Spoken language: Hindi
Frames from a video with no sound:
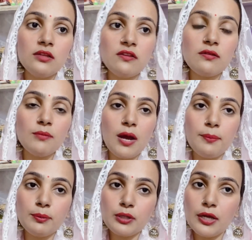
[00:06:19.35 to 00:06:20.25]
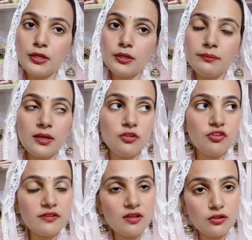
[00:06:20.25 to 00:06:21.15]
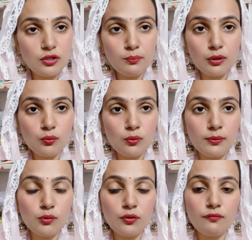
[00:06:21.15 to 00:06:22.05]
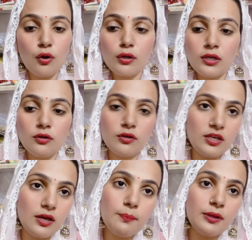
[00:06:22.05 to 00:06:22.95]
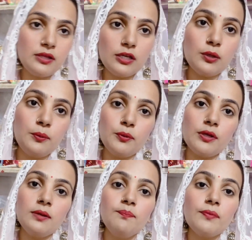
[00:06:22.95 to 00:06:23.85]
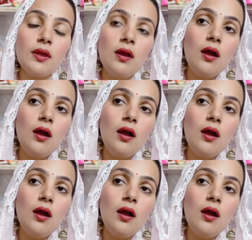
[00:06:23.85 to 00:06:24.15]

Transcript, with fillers: जिसमें आप बता रही कि मैंने छः सात दिन बिल्कुल भी कोई ब्लॉगिंग ना की आपने देखी भी होगी